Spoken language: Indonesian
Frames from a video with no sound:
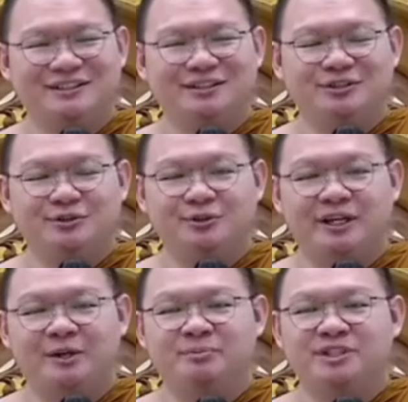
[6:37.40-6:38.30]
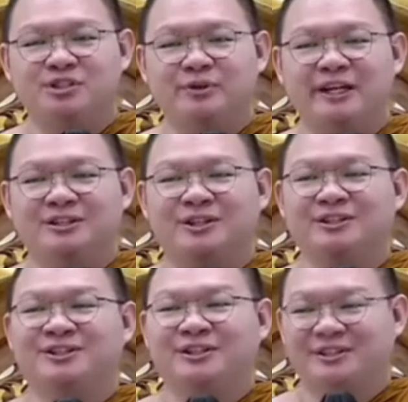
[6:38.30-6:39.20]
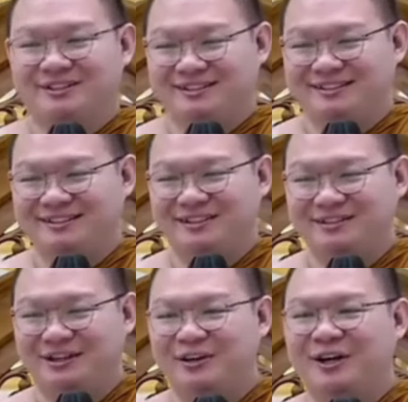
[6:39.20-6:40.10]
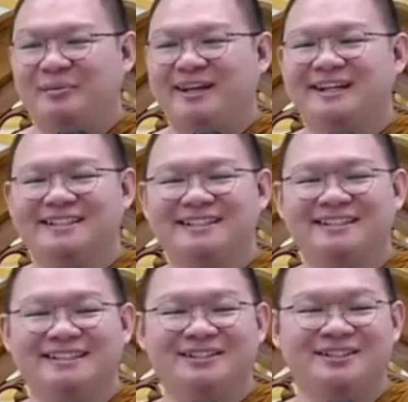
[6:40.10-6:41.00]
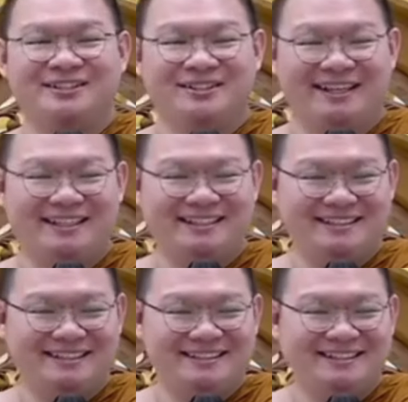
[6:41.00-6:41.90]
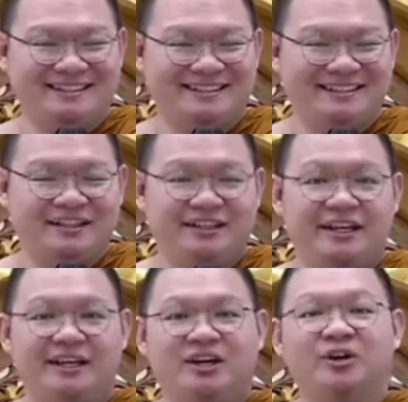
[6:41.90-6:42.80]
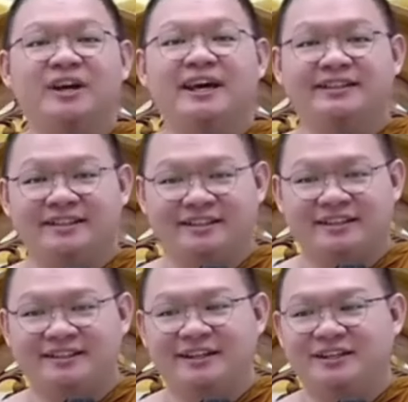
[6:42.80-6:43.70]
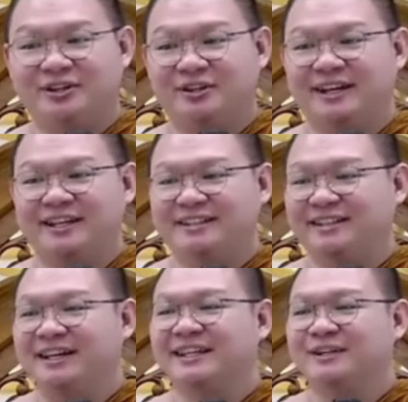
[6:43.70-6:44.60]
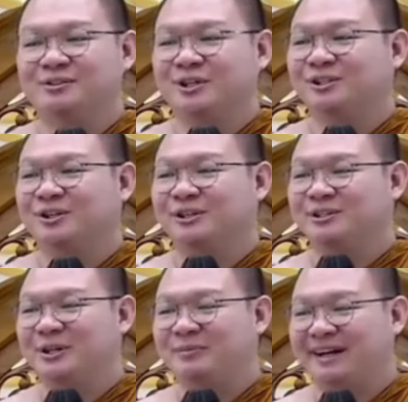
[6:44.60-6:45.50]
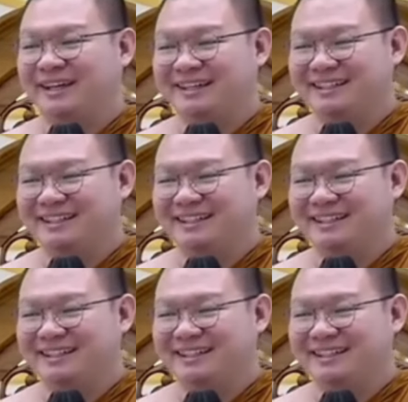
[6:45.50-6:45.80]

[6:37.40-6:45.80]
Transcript: Dulu ada penjual tok-tok, orang Medan ngerti tok-tok ya. Ini ada online-nya, nanti yang di online tidak tahu tok-tok itu apa ya.